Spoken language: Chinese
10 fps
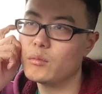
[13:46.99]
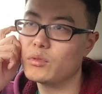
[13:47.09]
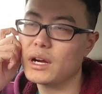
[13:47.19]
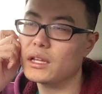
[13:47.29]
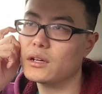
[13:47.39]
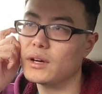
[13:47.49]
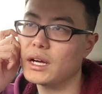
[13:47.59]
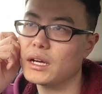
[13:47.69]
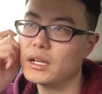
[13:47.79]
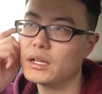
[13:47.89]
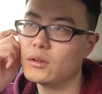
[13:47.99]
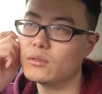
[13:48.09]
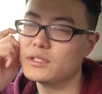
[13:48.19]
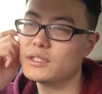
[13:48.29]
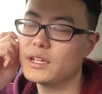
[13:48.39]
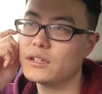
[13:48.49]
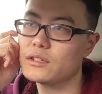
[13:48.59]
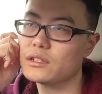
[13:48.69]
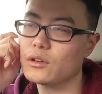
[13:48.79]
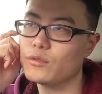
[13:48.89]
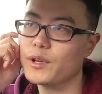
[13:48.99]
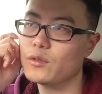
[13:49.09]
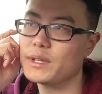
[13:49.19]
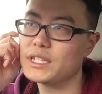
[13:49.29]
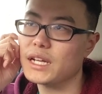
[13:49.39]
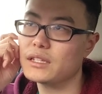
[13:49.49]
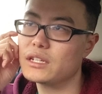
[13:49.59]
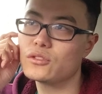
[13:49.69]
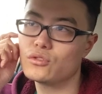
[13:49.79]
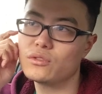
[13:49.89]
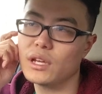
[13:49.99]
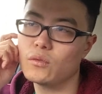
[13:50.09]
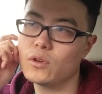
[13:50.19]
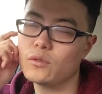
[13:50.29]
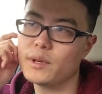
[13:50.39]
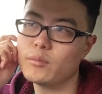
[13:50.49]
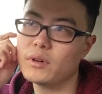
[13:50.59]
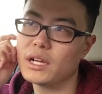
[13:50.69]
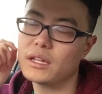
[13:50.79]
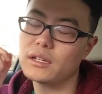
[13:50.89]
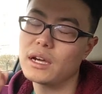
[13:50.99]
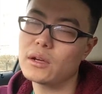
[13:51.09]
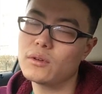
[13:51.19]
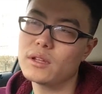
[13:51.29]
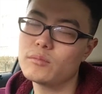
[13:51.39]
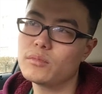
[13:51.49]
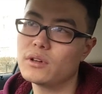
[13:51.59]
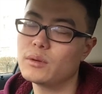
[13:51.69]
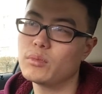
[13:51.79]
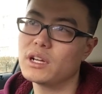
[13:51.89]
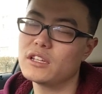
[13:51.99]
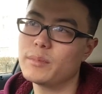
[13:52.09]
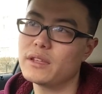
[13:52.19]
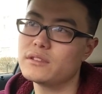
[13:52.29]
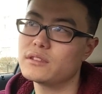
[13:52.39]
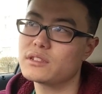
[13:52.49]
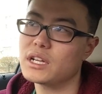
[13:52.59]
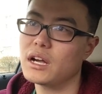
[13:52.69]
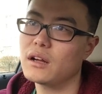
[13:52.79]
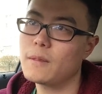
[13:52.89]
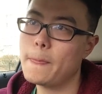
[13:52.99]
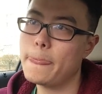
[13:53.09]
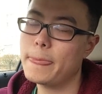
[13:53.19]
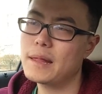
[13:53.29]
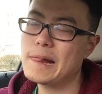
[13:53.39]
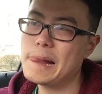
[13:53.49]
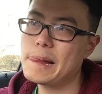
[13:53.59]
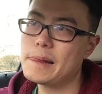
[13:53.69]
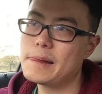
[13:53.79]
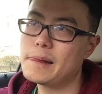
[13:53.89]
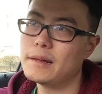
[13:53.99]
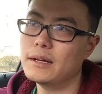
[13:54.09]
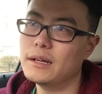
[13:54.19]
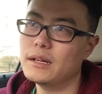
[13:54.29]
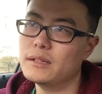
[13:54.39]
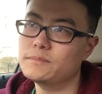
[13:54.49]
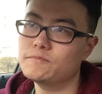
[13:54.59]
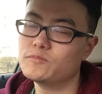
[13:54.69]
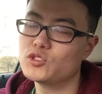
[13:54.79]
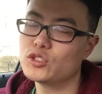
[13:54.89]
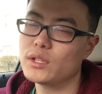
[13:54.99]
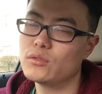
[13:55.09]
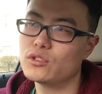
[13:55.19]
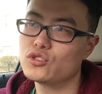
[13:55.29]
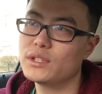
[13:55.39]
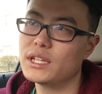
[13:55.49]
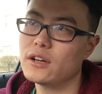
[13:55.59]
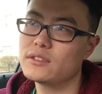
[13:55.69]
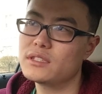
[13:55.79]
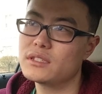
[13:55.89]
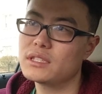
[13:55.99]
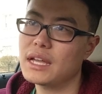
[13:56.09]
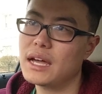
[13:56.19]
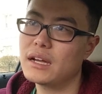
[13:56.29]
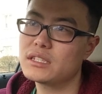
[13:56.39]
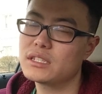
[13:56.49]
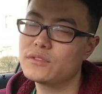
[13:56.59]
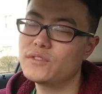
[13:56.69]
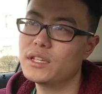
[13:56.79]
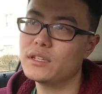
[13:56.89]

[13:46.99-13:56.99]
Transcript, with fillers: 不然的话，我今年是等于没有被查的。但是去年我有被波兰的海关破了，波兰的边境警察。嗯，所以我注意到，其实他是问